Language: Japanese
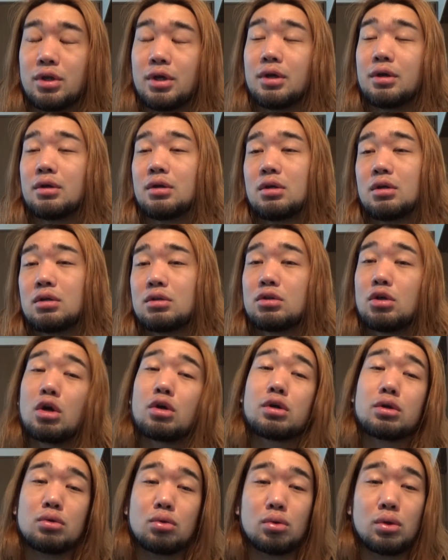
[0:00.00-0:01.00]
ね、
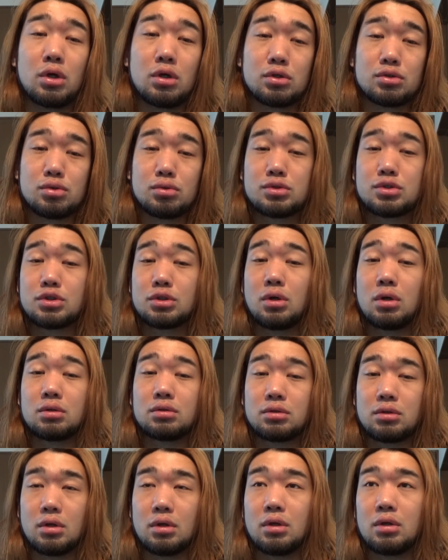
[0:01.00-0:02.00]
だけど、なんかちょっと違
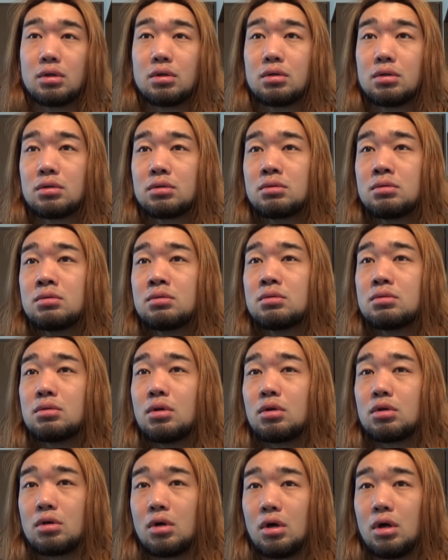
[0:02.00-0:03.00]
くて、
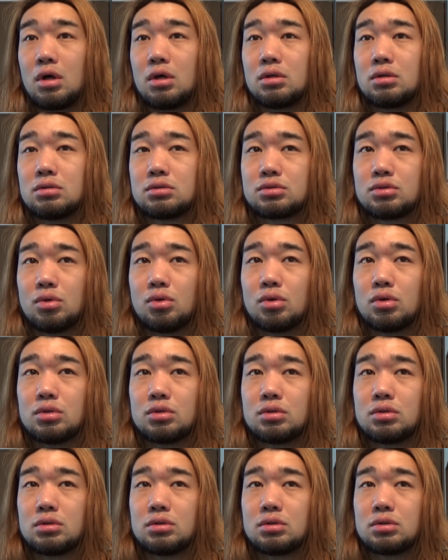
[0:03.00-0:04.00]
なんか、こ
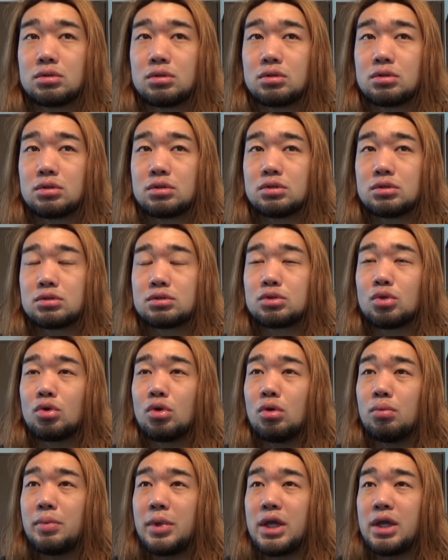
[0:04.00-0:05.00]

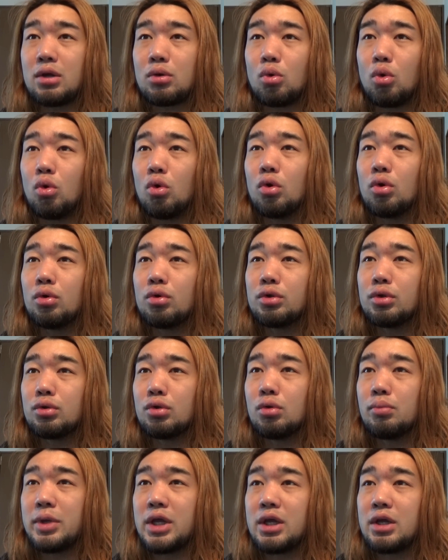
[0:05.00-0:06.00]
の
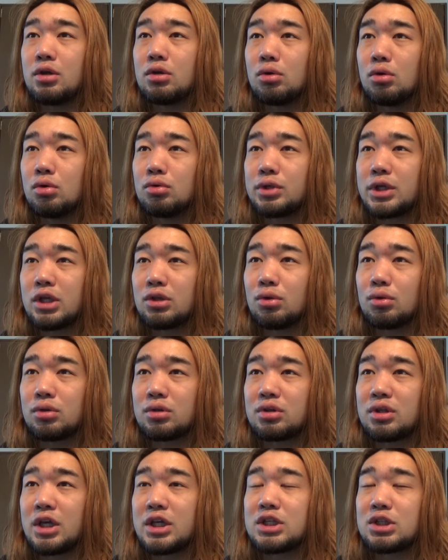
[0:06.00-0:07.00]
メールを受け
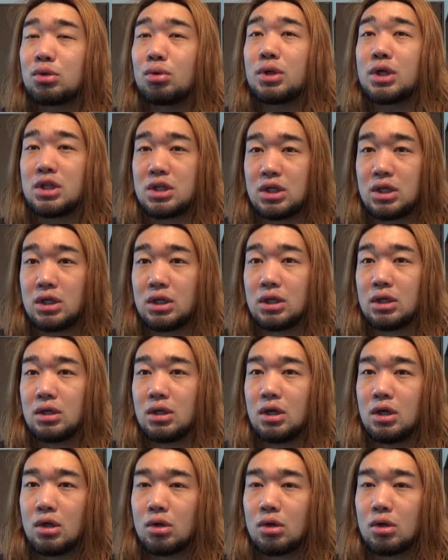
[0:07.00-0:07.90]
取った一人に、